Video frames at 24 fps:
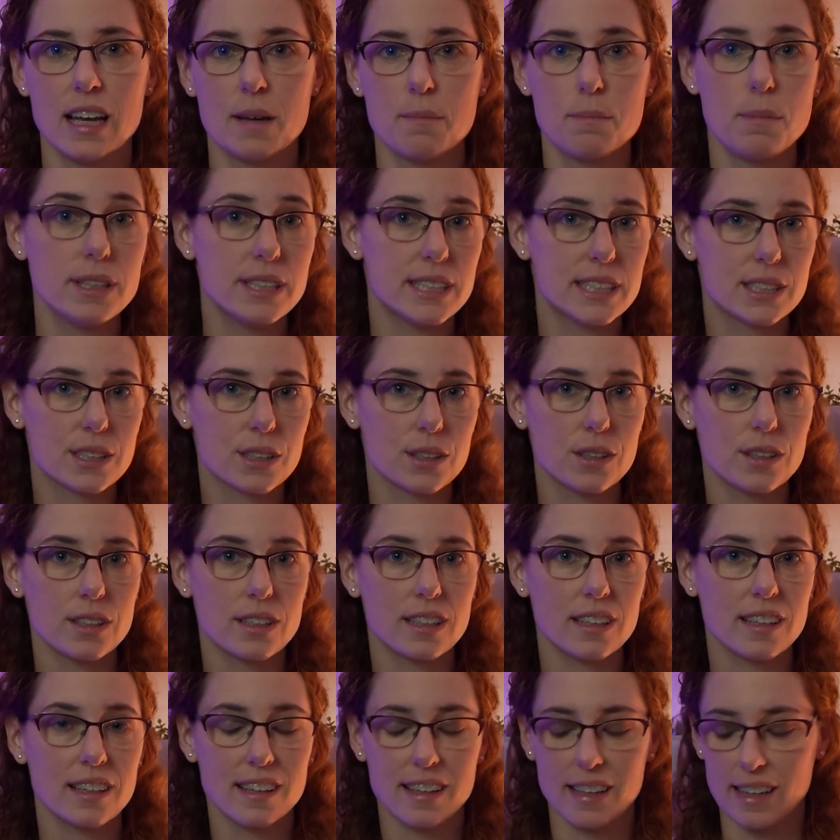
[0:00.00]
Petit
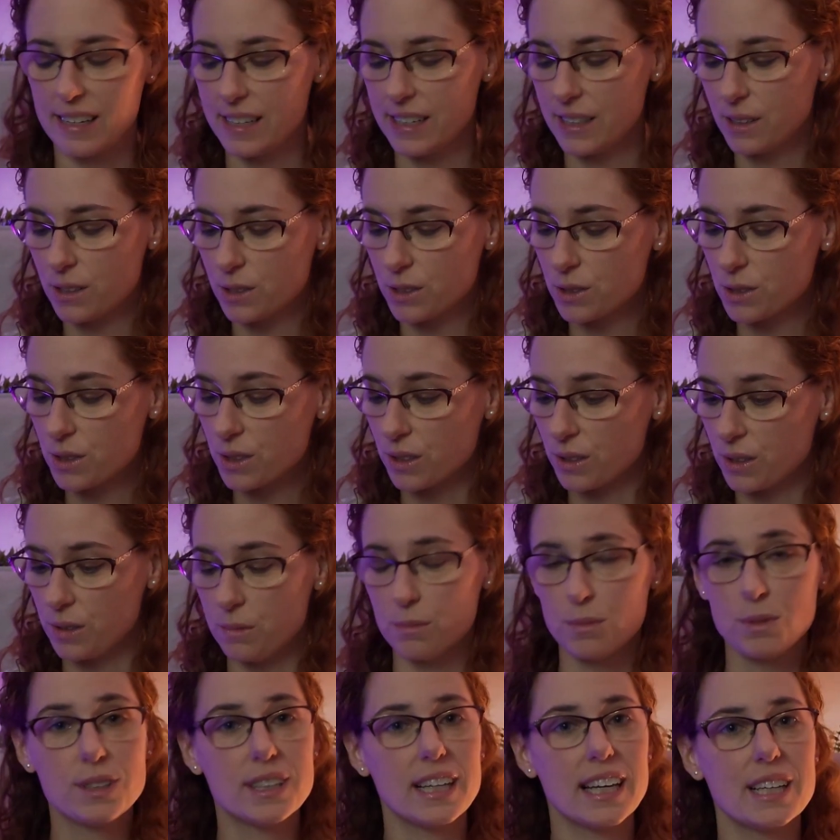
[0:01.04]
truc, ayez toujours une
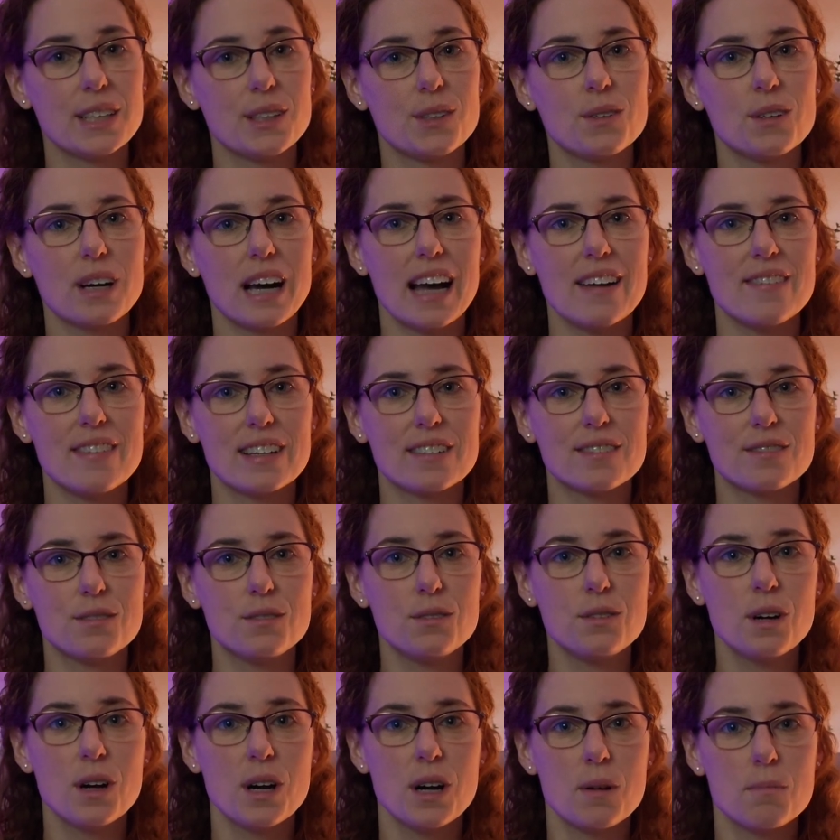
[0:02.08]
bouteille d'eau avec
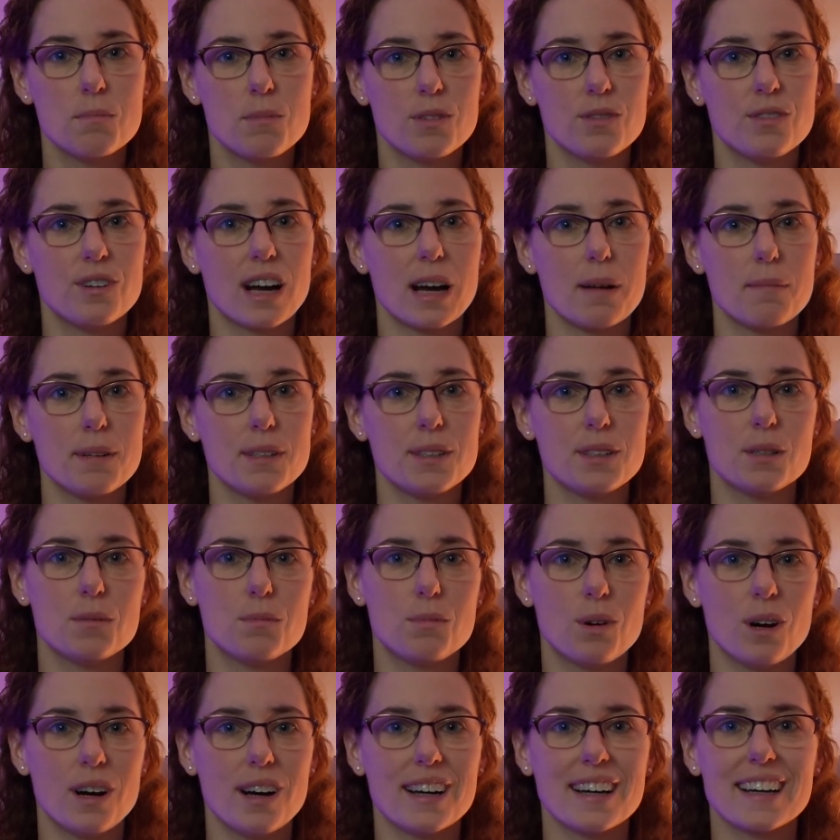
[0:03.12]
vous pour vous rappeler de
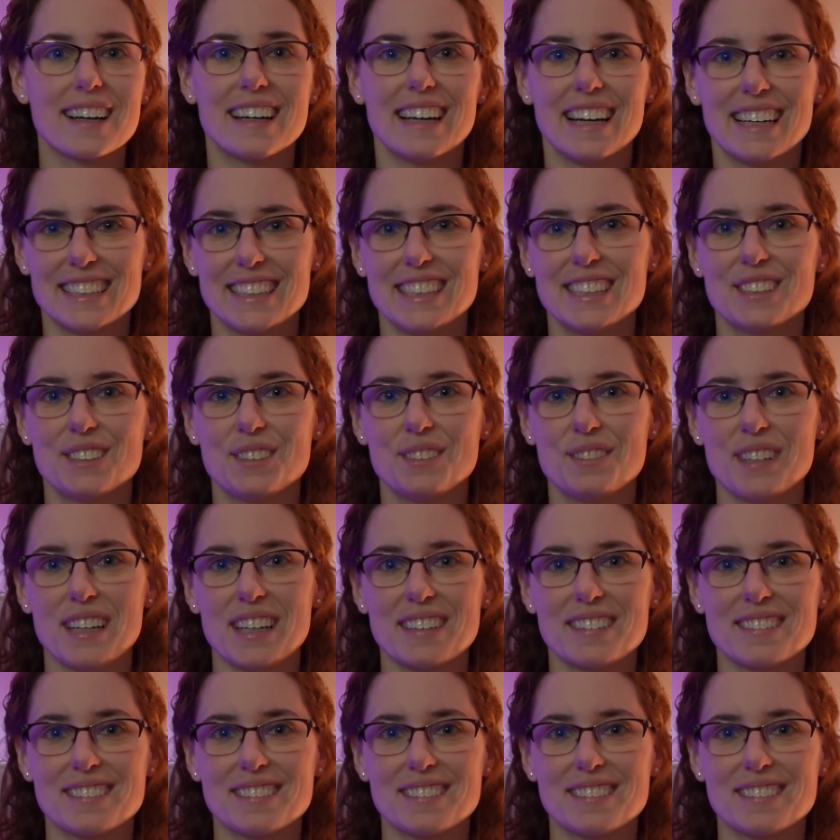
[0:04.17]
boire assez souvent.